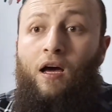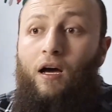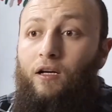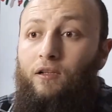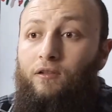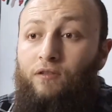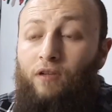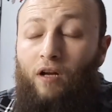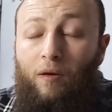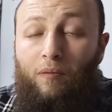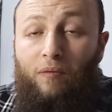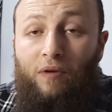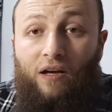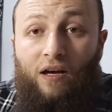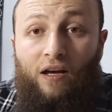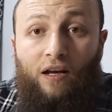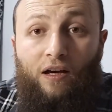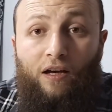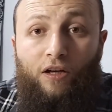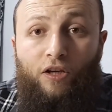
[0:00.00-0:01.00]
اضطراب
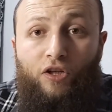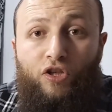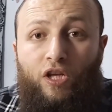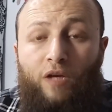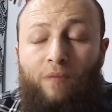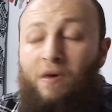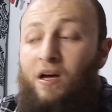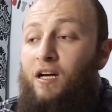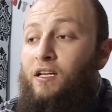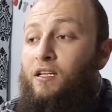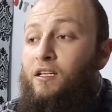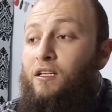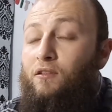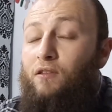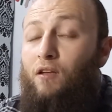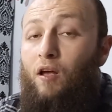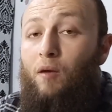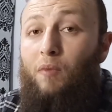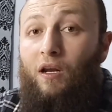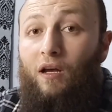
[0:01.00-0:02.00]
القلق الاجتماعي
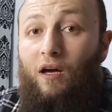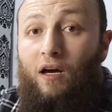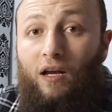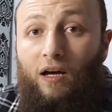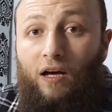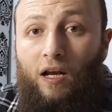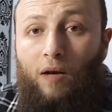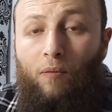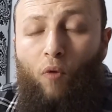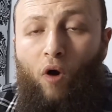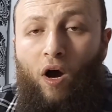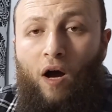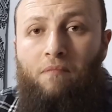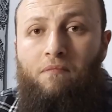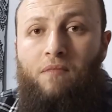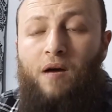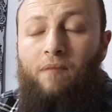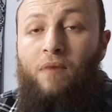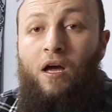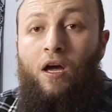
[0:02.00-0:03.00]
اضطراب القلق
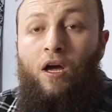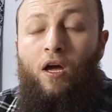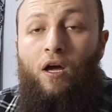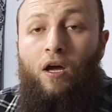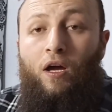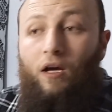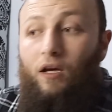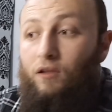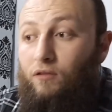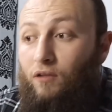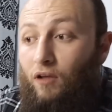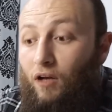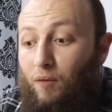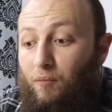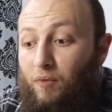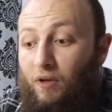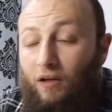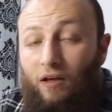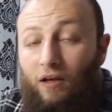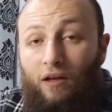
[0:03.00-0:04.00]
المعمم
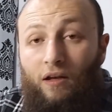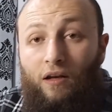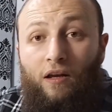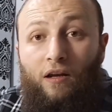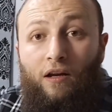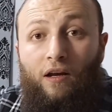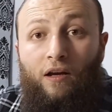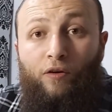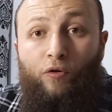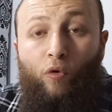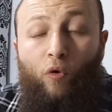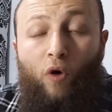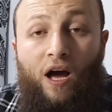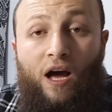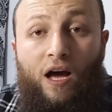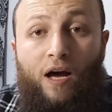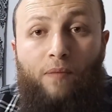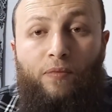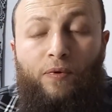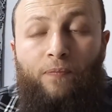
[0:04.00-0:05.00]
اضطراب
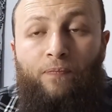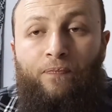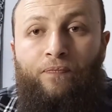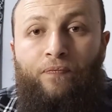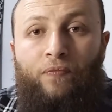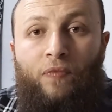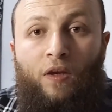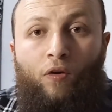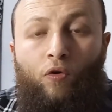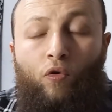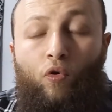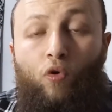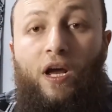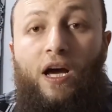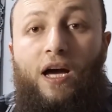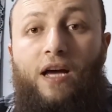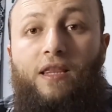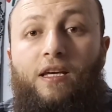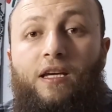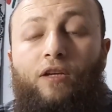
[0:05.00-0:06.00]
الرهاب كل
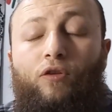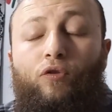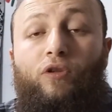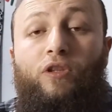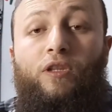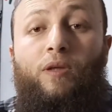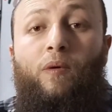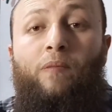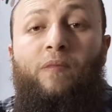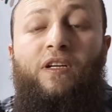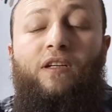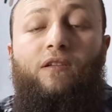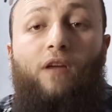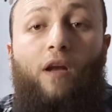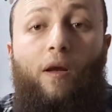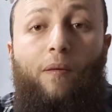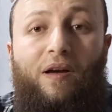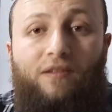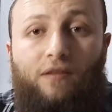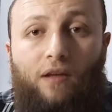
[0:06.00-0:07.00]
هذه تعتبر من
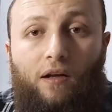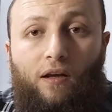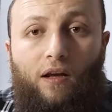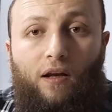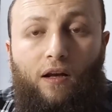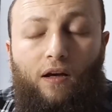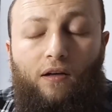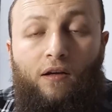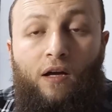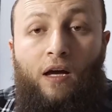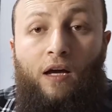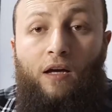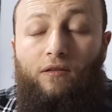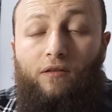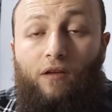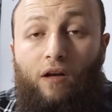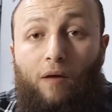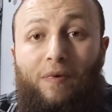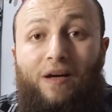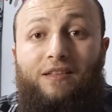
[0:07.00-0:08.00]
اضطرابات القلق
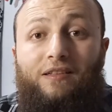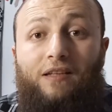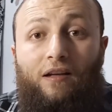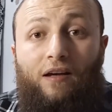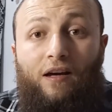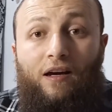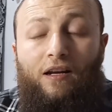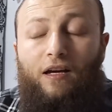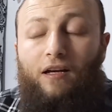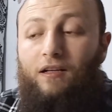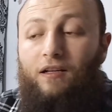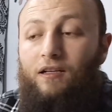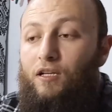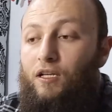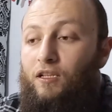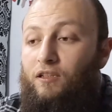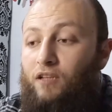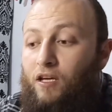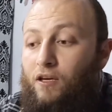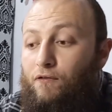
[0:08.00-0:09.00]
اضطرابات القلق
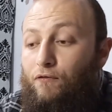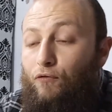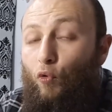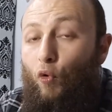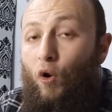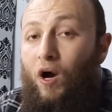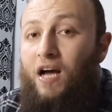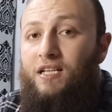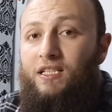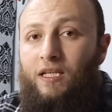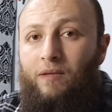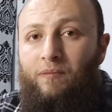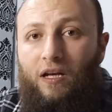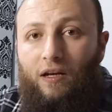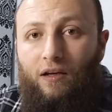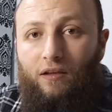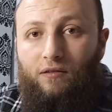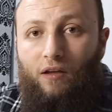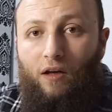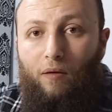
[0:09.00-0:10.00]
طيف واسع من
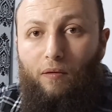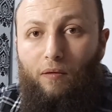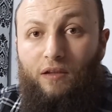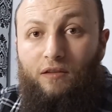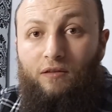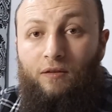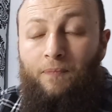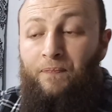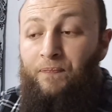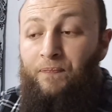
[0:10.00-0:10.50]
الاضطرابات